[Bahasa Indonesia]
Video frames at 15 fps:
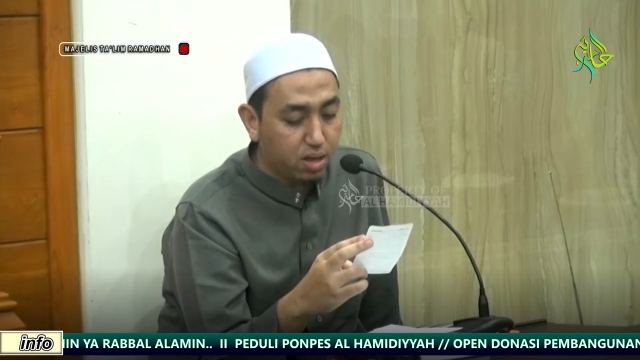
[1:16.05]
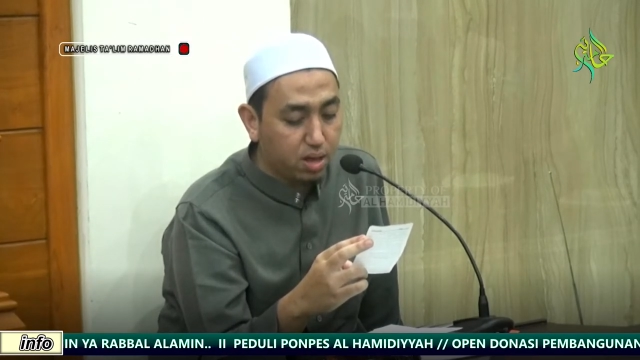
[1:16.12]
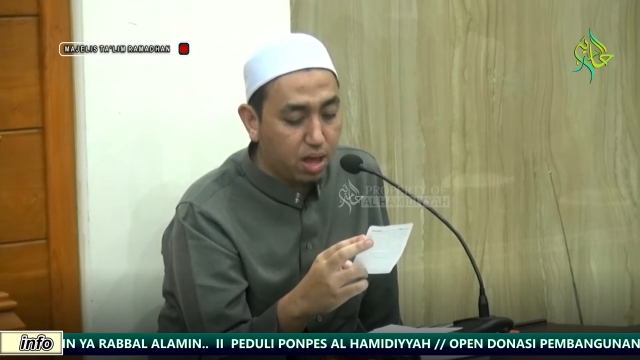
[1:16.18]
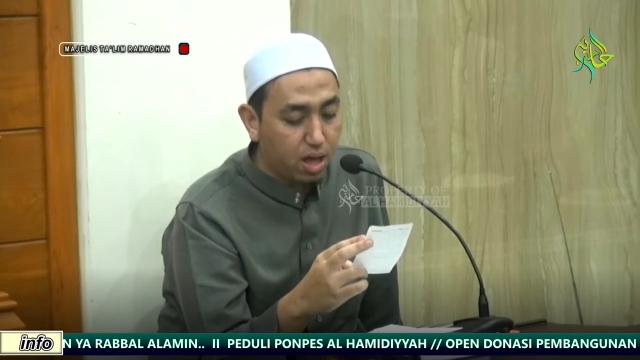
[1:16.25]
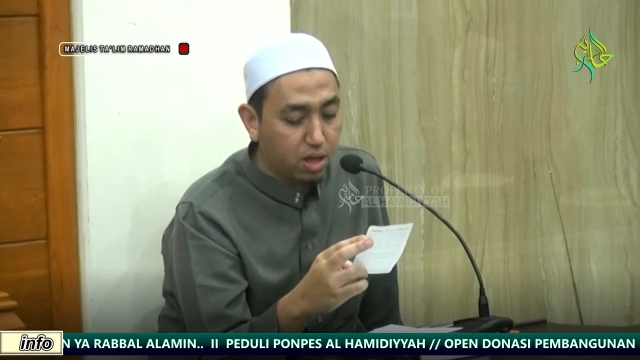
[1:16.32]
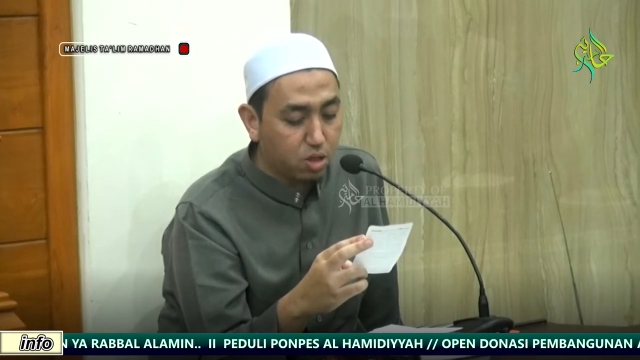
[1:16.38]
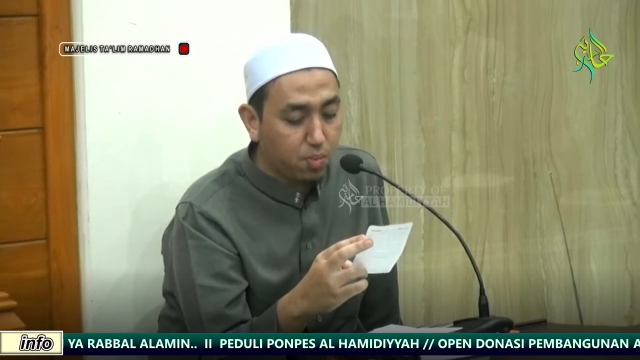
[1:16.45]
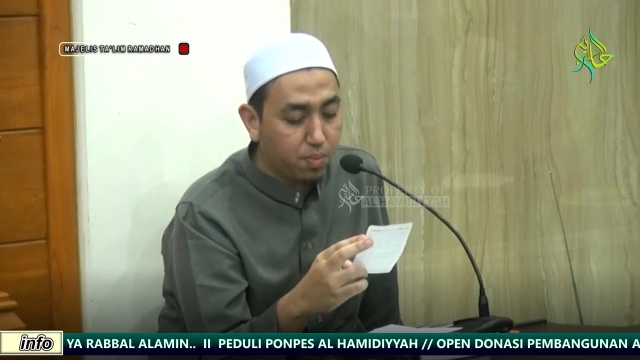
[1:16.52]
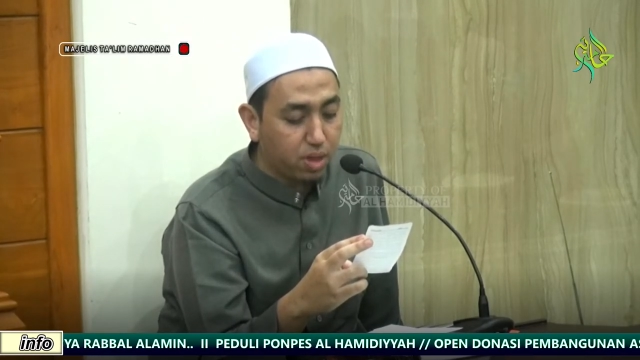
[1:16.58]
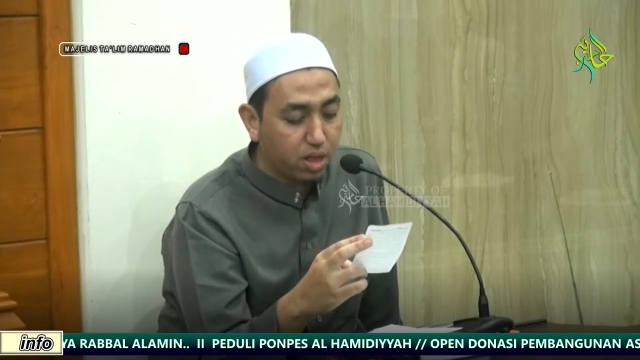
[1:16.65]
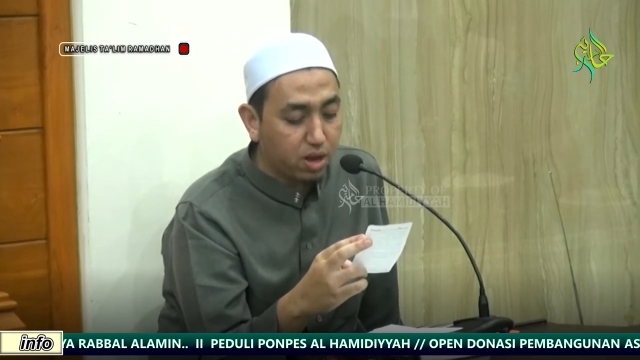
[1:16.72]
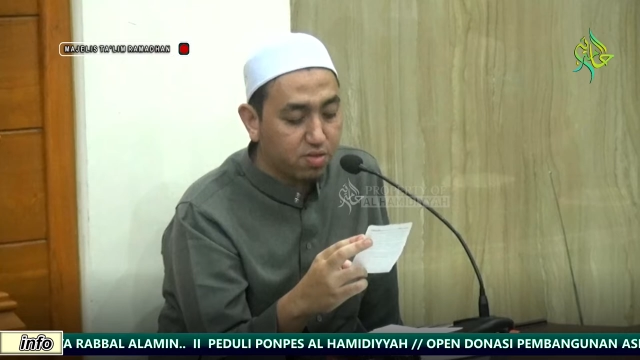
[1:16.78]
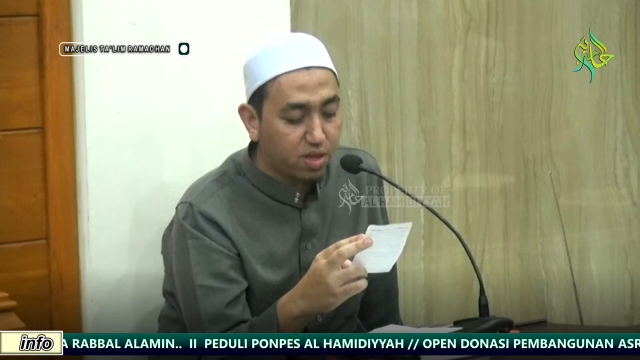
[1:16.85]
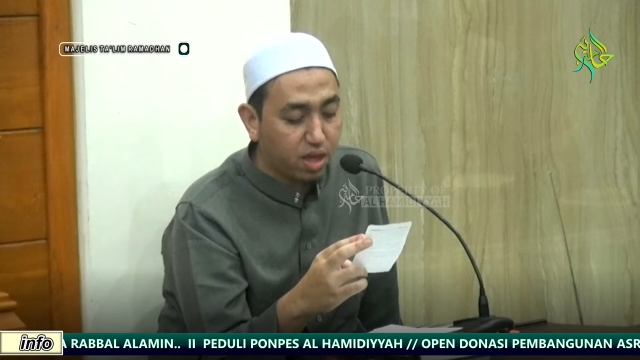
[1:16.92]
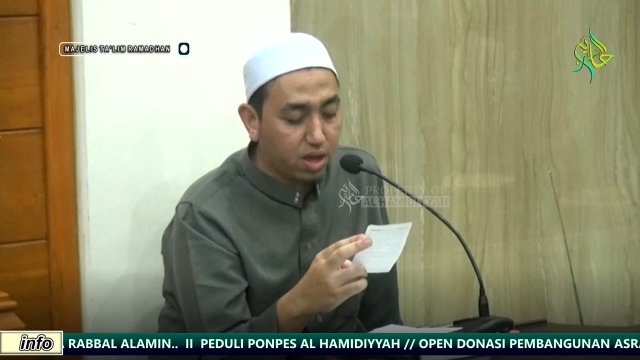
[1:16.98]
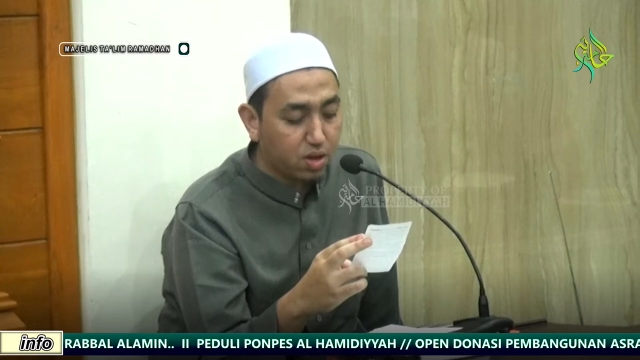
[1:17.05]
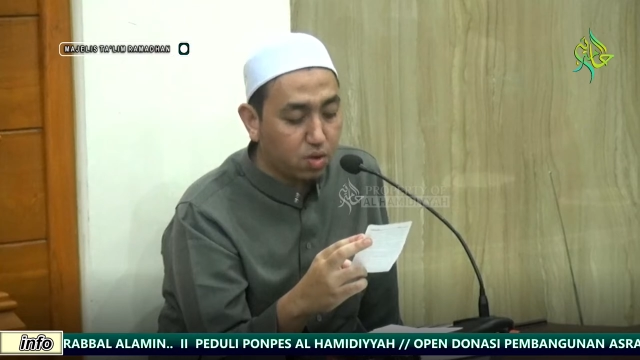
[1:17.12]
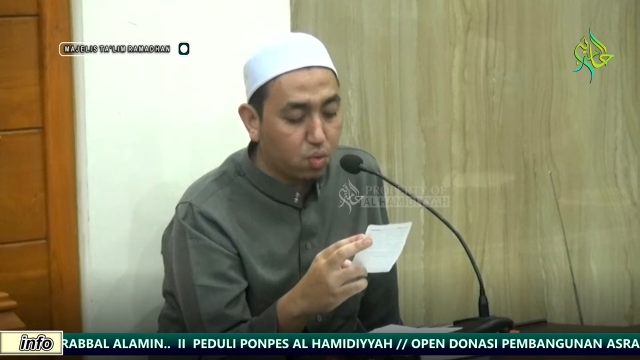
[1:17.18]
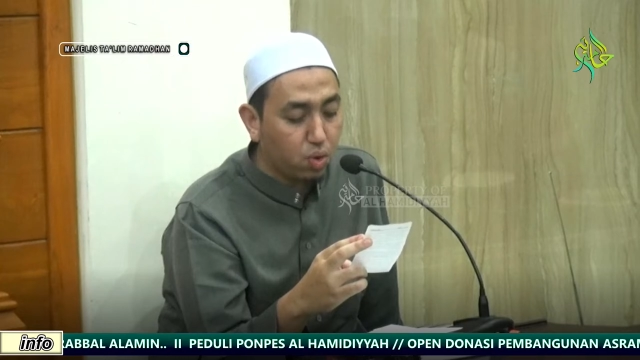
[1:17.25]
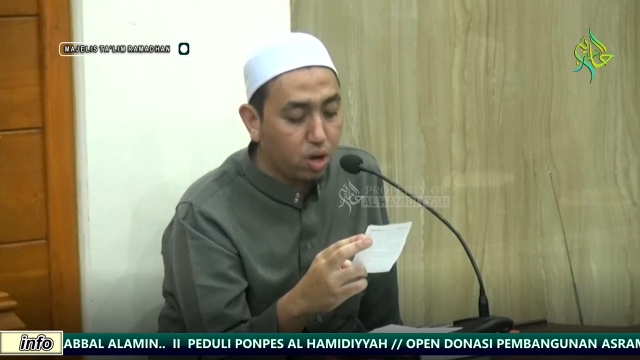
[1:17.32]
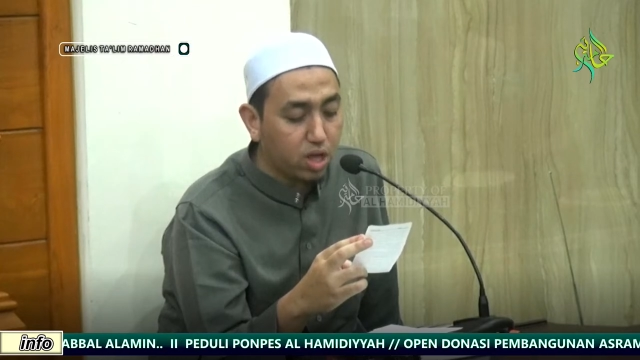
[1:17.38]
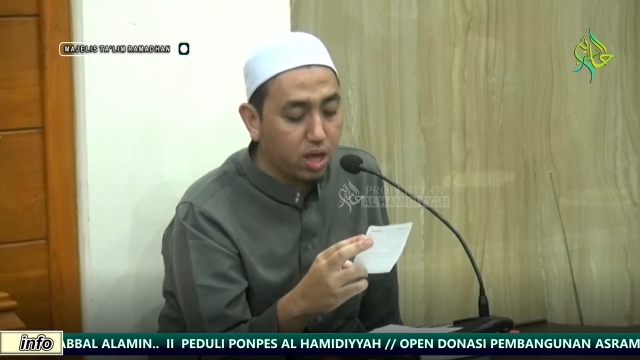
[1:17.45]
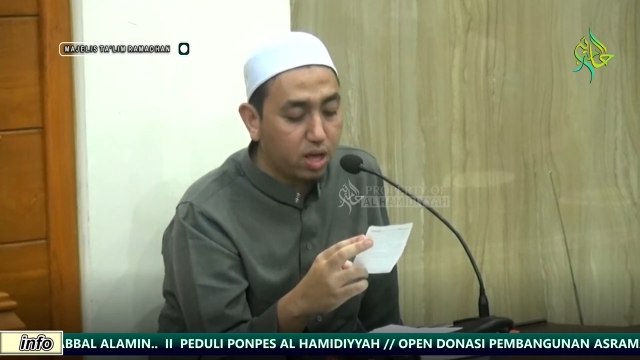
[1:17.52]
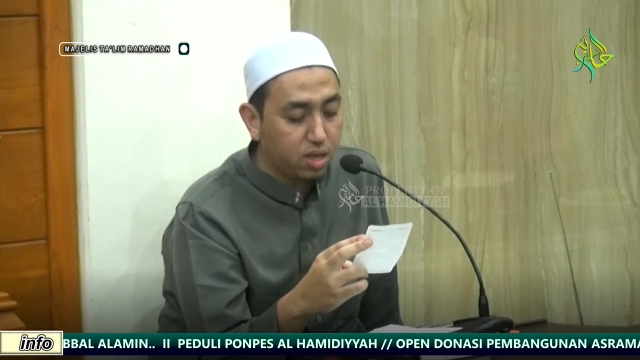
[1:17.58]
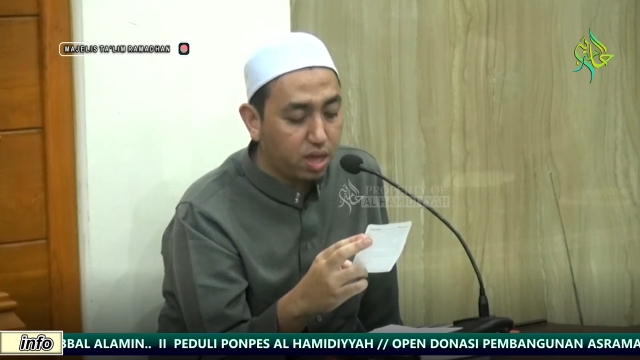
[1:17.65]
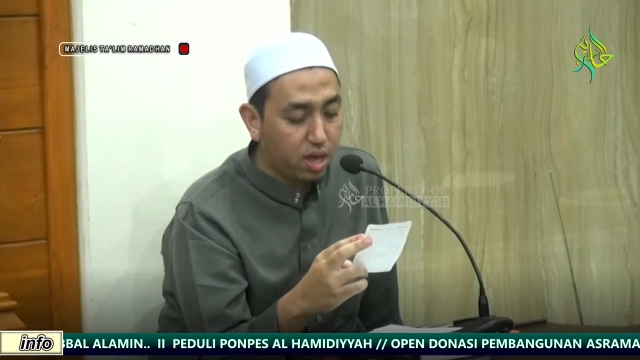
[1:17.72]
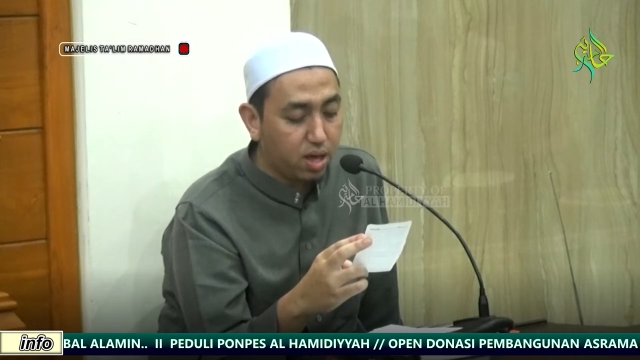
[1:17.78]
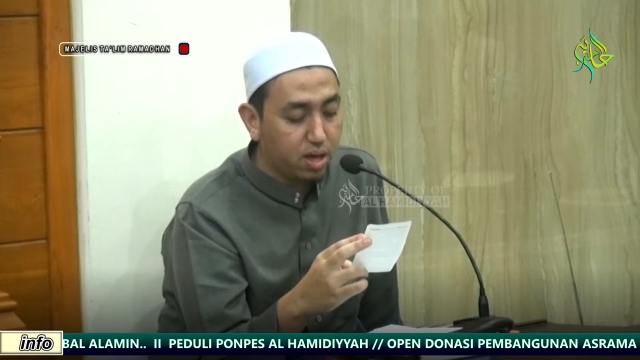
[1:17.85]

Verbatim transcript: atau menyelesaikan kuliahnya